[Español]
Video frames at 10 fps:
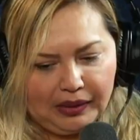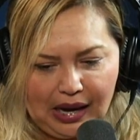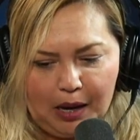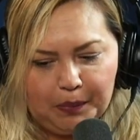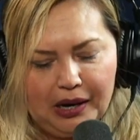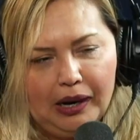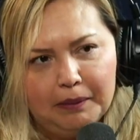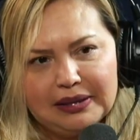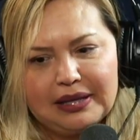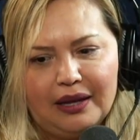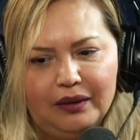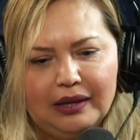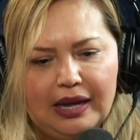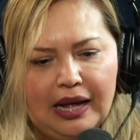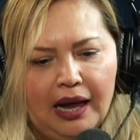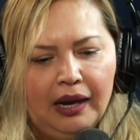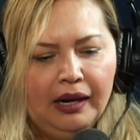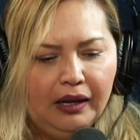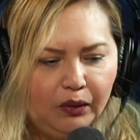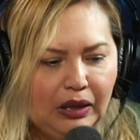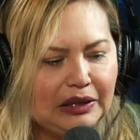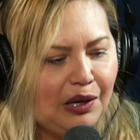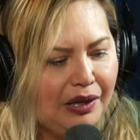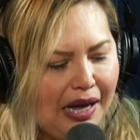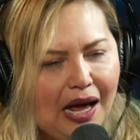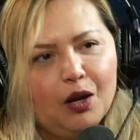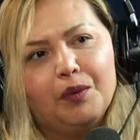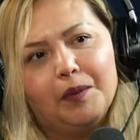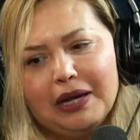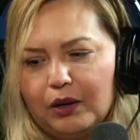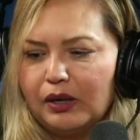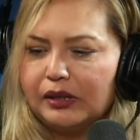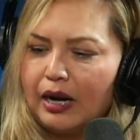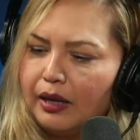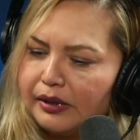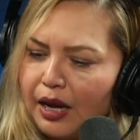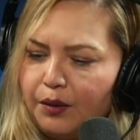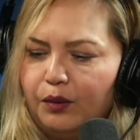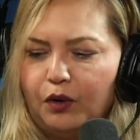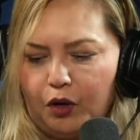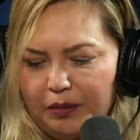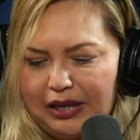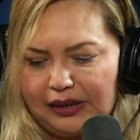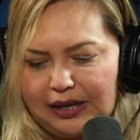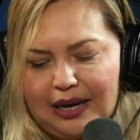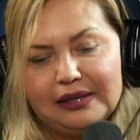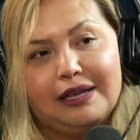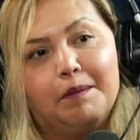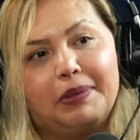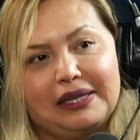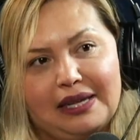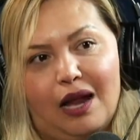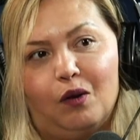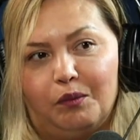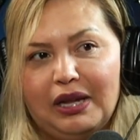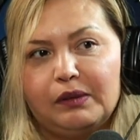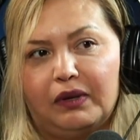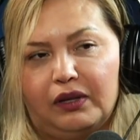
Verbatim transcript: el problema está donde ya nuestro diario vivir, nuestro desayuno, comida y cena siempre sea lo mismo.